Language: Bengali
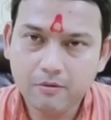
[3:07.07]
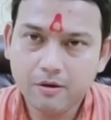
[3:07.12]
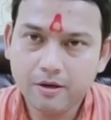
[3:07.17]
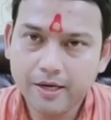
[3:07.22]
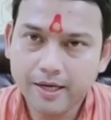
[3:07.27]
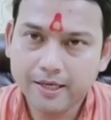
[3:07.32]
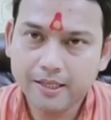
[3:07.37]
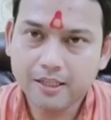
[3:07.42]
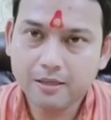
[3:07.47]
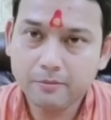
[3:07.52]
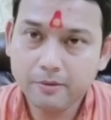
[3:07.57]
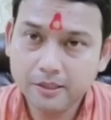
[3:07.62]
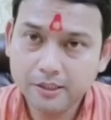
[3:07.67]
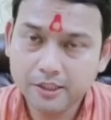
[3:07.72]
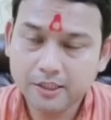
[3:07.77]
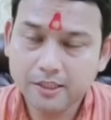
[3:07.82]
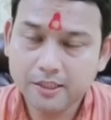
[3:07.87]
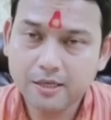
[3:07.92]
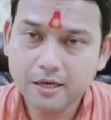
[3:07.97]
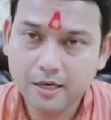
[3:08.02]
রেখে দেবেন
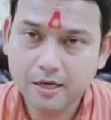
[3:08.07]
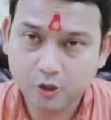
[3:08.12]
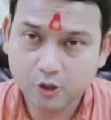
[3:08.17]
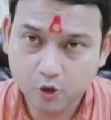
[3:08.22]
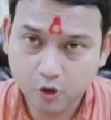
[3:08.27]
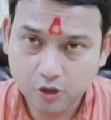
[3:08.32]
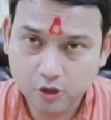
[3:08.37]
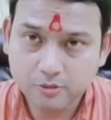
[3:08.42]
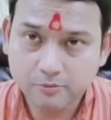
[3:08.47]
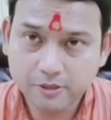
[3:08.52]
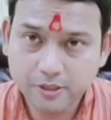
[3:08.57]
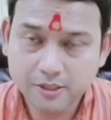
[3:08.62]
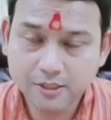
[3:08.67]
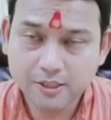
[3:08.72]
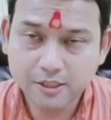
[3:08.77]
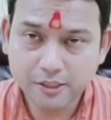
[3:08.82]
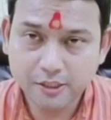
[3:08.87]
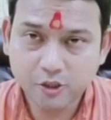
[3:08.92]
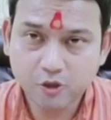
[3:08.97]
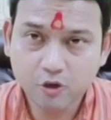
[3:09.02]
যেদিনকে কাজ করছেন আমি জাস্ট
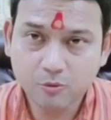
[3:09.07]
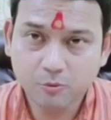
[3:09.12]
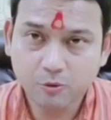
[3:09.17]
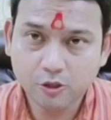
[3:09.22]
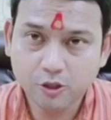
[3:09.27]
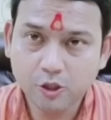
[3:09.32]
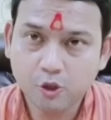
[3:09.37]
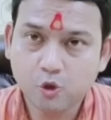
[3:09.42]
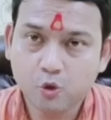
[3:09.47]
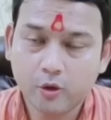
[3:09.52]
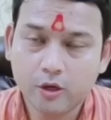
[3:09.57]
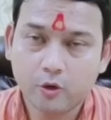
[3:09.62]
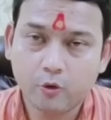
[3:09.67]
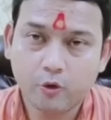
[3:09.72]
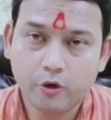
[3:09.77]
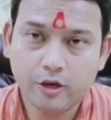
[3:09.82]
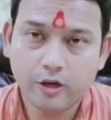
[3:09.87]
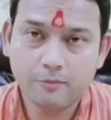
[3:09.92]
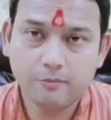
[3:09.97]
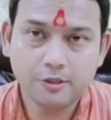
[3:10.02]
জিনিসগুলো বলছি জোগাড়
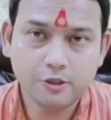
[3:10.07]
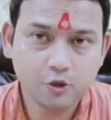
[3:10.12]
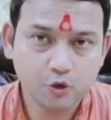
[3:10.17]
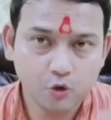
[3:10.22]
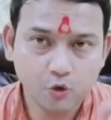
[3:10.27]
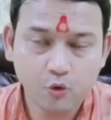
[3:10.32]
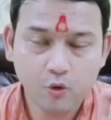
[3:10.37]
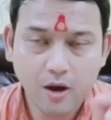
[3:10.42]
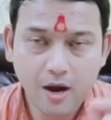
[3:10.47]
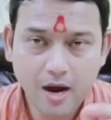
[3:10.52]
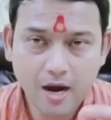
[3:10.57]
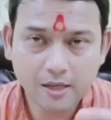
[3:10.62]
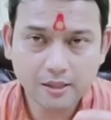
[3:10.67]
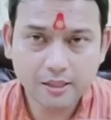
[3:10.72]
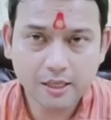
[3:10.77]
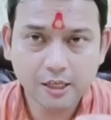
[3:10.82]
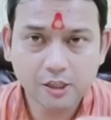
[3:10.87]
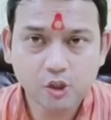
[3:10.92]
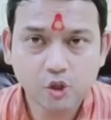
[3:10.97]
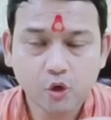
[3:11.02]
করে রাখবার জন্য
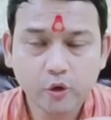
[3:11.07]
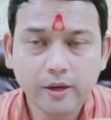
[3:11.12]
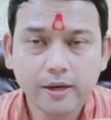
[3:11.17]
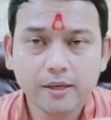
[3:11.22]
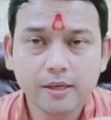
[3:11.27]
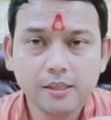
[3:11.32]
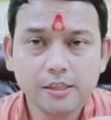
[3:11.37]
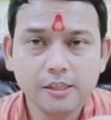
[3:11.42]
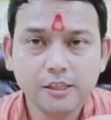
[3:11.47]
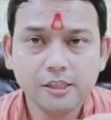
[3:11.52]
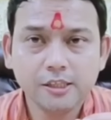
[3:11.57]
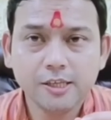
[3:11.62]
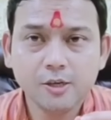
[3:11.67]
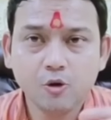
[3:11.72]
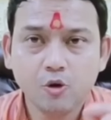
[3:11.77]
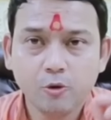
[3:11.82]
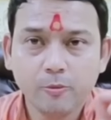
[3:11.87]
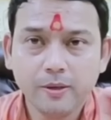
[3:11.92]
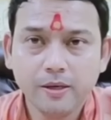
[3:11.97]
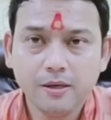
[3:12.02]
তার সঙ্গে একটা জিনিস কি
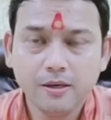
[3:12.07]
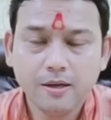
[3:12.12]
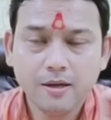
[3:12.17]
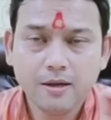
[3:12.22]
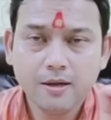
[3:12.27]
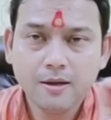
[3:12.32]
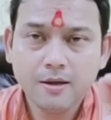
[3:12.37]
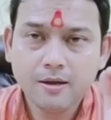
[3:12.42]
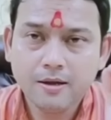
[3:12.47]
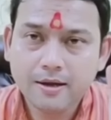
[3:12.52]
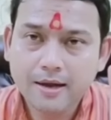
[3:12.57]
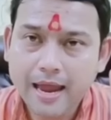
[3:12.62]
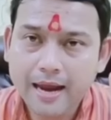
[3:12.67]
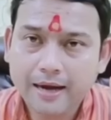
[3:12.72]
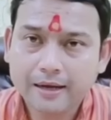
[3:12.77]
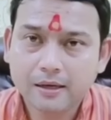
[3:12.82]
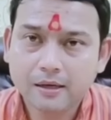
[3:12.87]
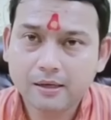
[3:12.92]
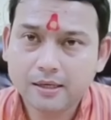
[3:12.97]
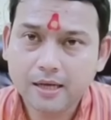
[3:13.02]
করবেন
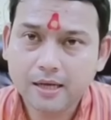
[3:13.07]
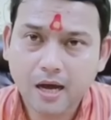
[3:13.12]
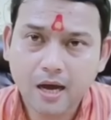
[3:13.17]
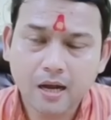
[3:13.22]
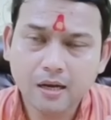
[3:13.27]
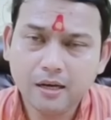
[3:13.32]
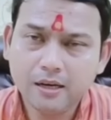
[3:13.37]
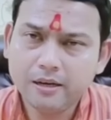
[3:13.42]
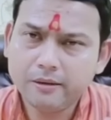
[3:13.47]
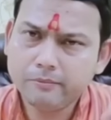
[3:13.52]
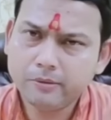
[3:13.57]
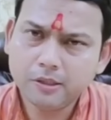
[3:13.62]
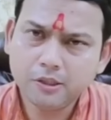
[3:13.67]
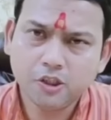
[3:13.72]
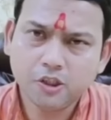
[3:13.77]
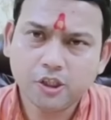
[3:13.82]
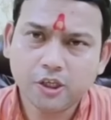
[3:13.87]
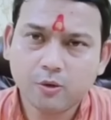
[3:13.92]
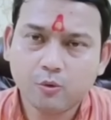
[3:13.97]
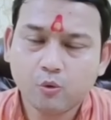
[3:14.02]
একটা ডাল নেবেন
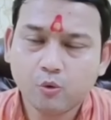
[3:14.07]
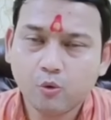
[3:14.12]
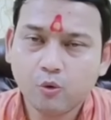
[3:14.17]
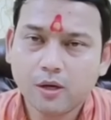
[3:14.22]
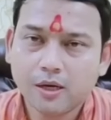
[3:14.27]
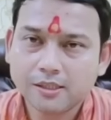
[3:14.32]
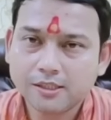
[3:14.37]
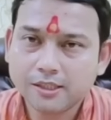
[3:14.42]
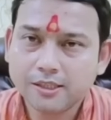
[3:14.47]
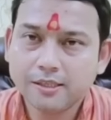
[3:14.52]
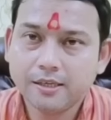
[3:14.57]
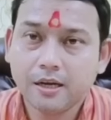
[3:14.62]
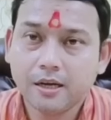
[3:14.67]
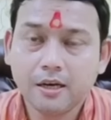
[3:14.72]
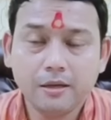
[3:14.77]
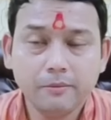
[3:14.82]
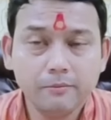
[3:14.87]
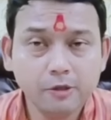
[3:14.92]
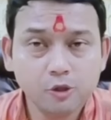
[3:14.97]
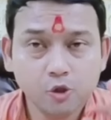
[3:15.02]
যে কোনো গাছের ডাল
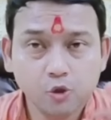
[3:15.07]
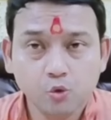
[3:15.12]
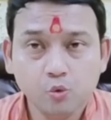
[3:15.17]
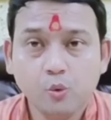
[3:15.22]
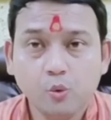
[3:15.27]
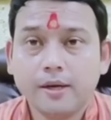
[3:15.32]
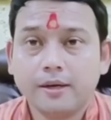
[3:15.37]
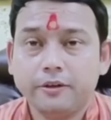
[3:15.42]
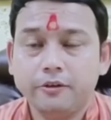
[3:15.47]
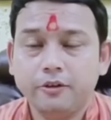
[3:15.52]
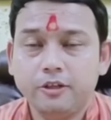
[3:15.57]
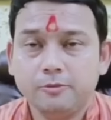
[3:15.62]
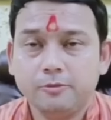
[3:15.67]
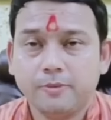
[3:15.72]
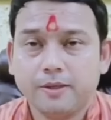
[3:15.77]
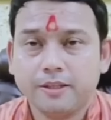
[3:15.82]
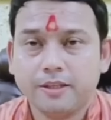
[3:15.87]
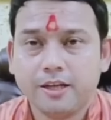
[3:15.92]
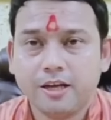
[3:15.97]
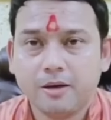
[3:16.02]
নেবেন শুধু একটা জিনিস
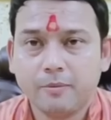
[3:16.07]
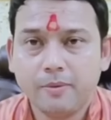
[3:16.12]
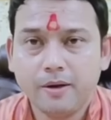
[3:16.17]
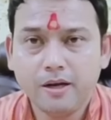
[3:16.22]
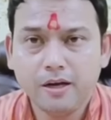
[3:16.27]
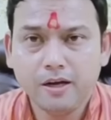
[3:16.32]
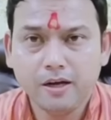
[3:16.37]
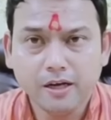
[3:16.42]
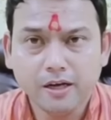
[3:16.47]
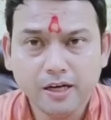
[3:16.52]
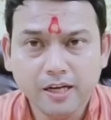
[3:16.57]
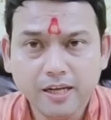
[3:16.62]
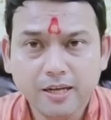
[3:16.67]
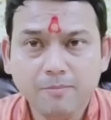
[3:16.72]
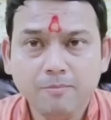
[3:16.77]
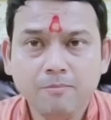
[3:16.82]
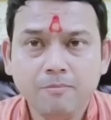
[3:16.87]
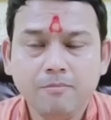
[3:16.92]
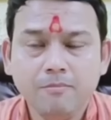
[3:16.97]
মাথায় রাখবেন নিম